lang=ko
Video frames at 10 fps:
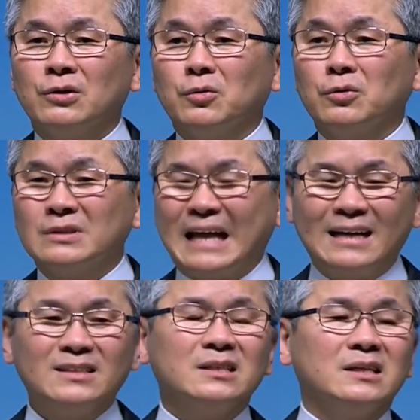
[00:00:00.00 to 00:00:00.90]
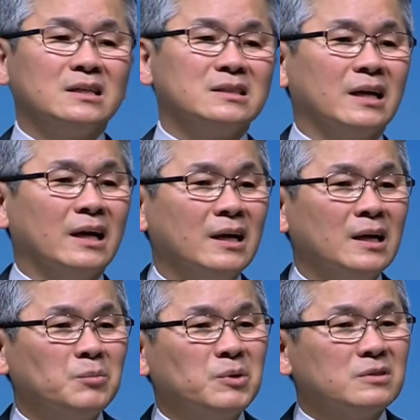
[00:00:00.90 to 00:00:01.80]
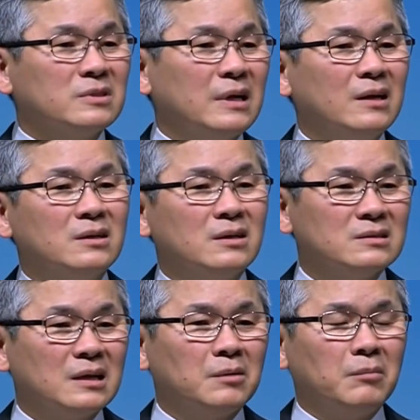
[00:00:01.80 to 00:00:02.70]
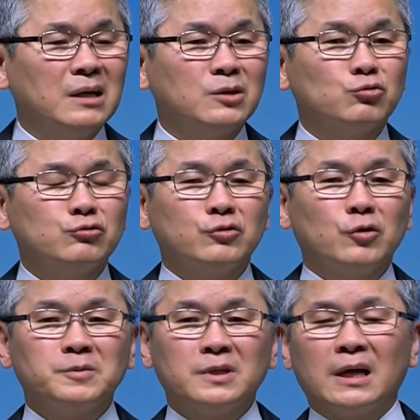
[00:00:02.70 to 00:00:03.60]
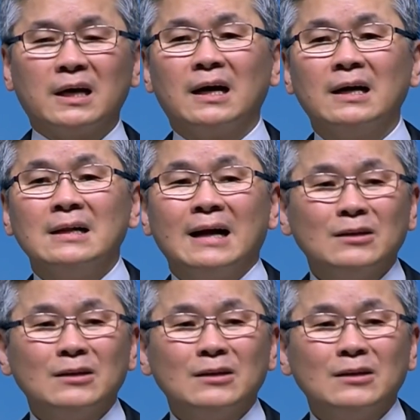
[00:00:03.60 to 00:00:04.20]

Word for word: 그리고는 당연히 이제 뭐 트레이너 이런 사람 많이 둘 수가 없으니까